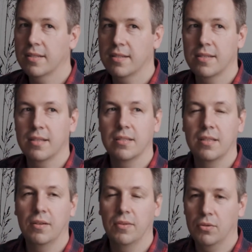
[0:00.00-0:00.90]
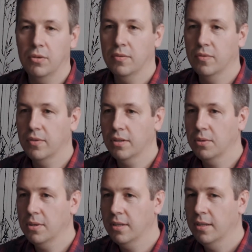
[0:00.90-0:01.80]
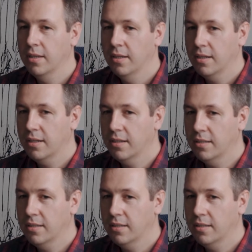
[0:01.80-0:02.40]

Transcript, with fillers: разряда тех фотографов, которые к